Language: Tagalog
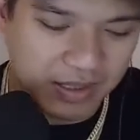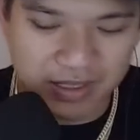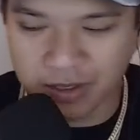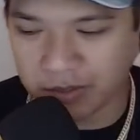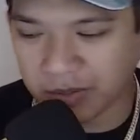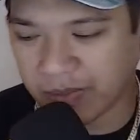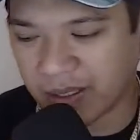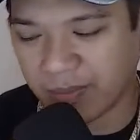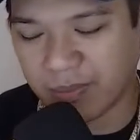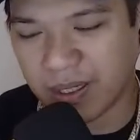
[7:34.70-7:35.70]
siguro ma,
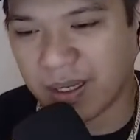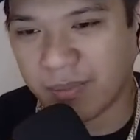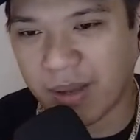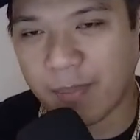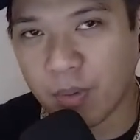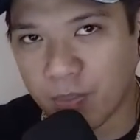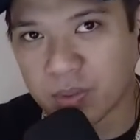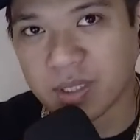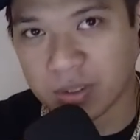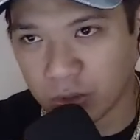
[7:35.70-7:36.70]
ma,
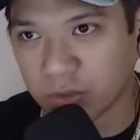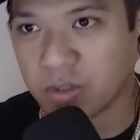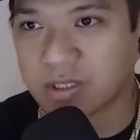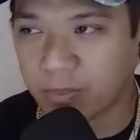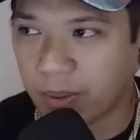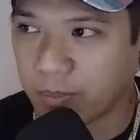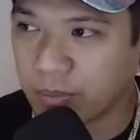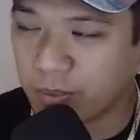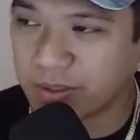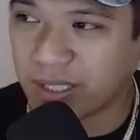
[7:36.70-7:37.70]
mapupunta to doon sa
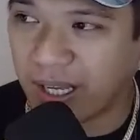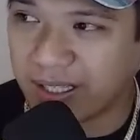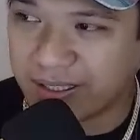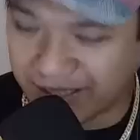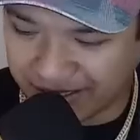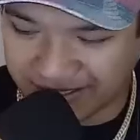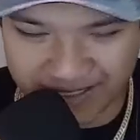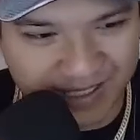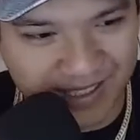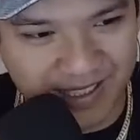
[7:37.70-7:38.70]
papupuntahan niya
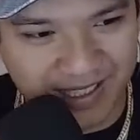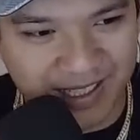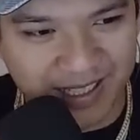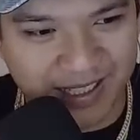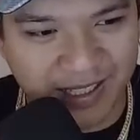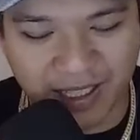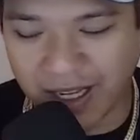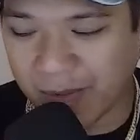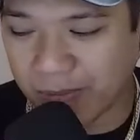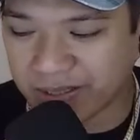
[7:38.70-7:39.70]
nang
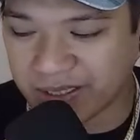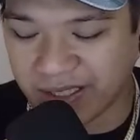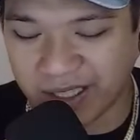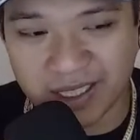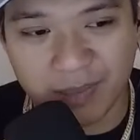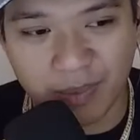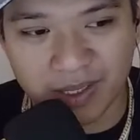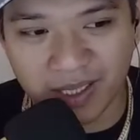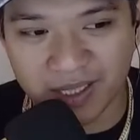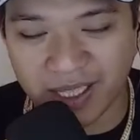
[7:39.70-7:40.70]
ang presidente pa
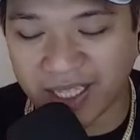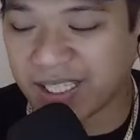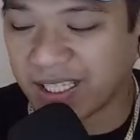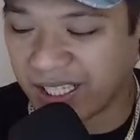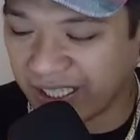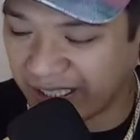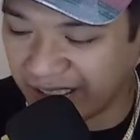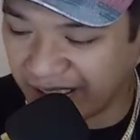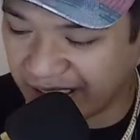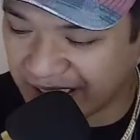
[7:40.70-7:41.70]
din ay
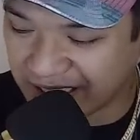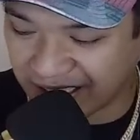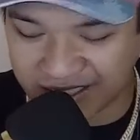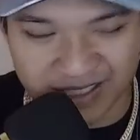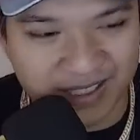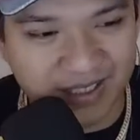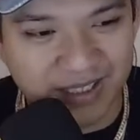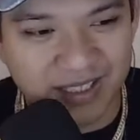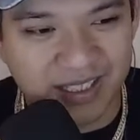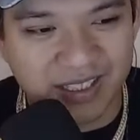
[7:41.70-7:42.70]
kinaiinisan niya.
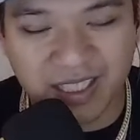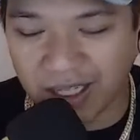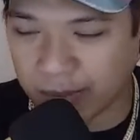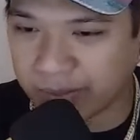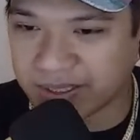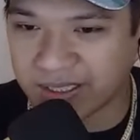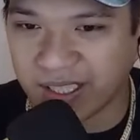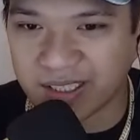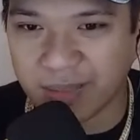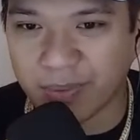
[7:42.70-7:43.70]
Na ang
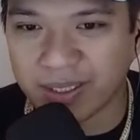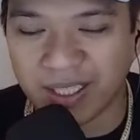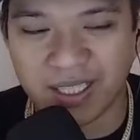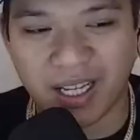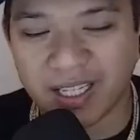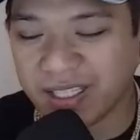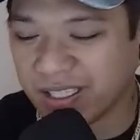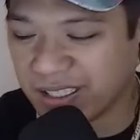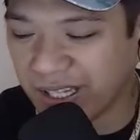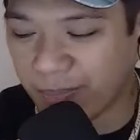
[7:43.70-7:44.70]
presidente pa din ay
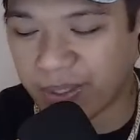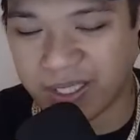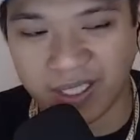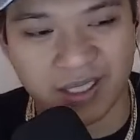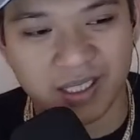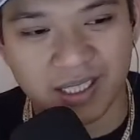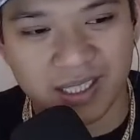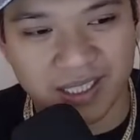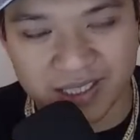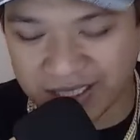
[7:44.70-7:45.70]
hindi pa din
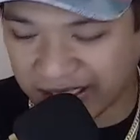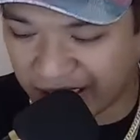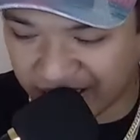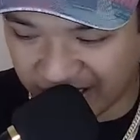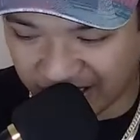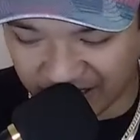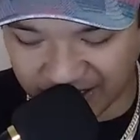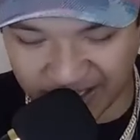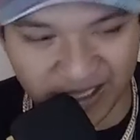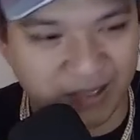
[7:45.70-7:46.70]
si Nanay
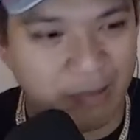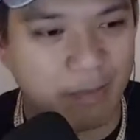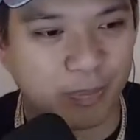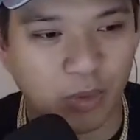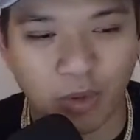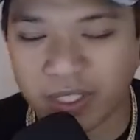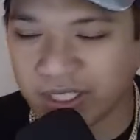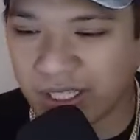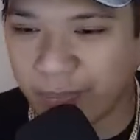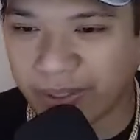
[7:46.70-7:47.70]
Lenlen. O
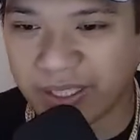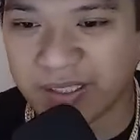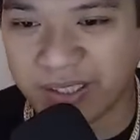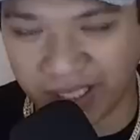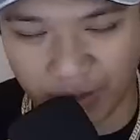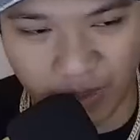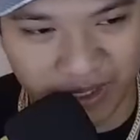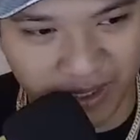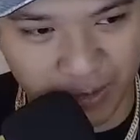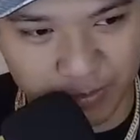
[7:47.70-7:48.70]
hindi pa din
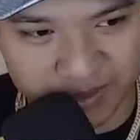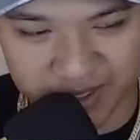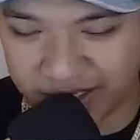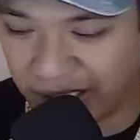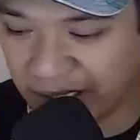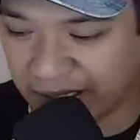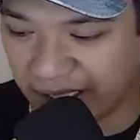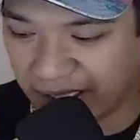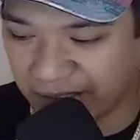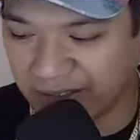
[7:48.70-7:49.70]
dilawan ang presidente,
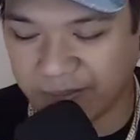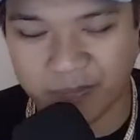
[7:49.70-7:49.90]
ano?